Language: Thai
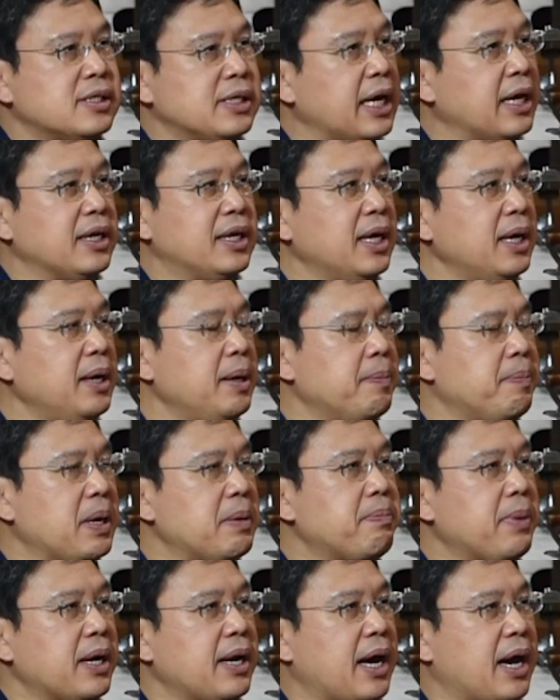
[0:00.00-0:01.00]
สิ่งที่
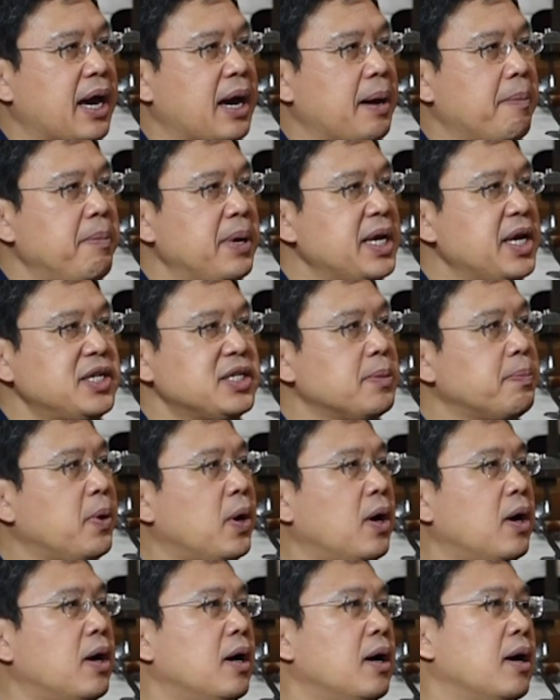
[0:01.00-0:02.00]
เป็นปัญหาไม่ใช่เฉ
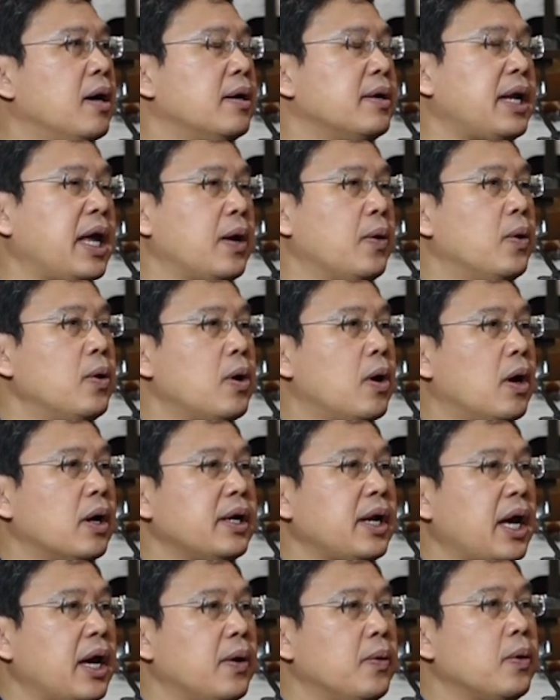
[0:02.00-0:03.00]
พาะ ในองค์ก
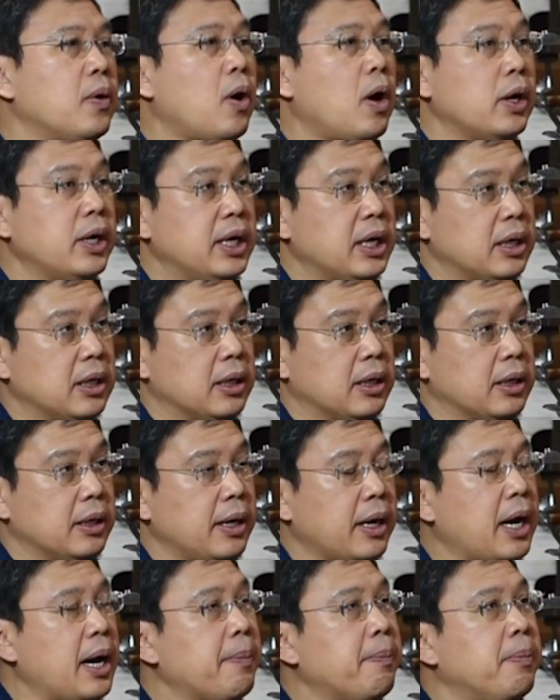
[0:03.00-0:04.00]
รใดองค์กรหนึ่ง
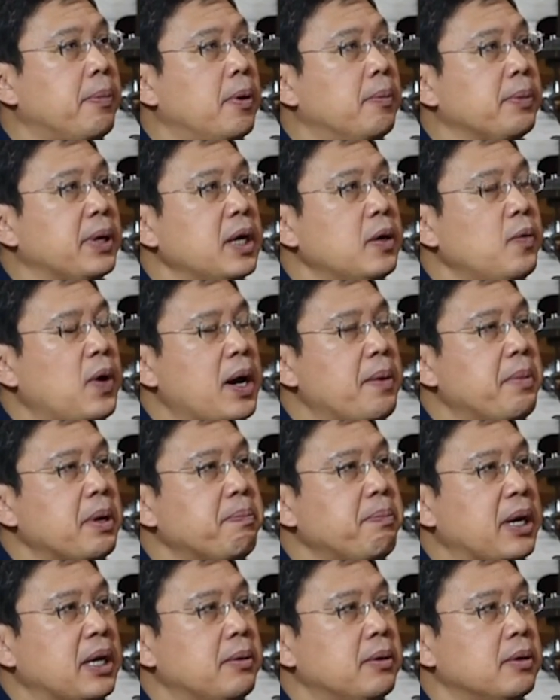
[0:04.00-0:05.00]
นะครับผมคิดว่า
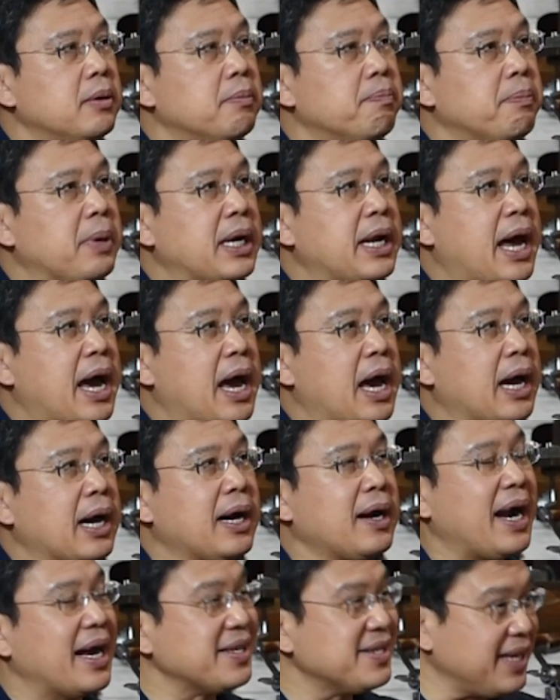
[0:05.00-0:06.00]
มันเป็นปัญหา
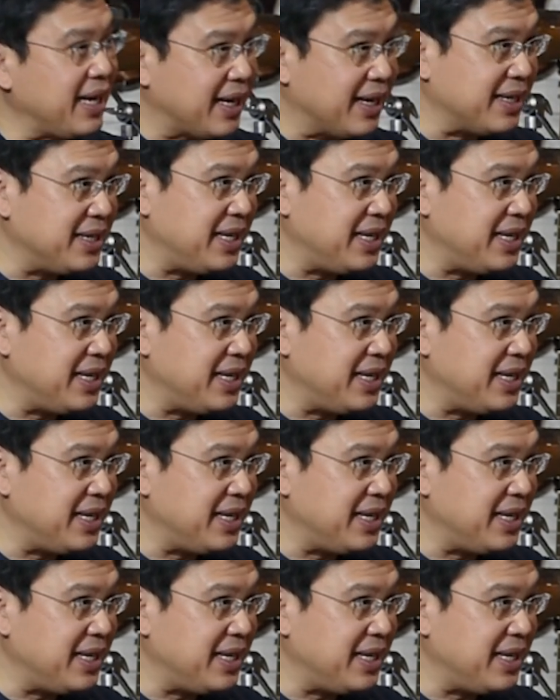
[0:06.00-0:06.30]
คลาสสิก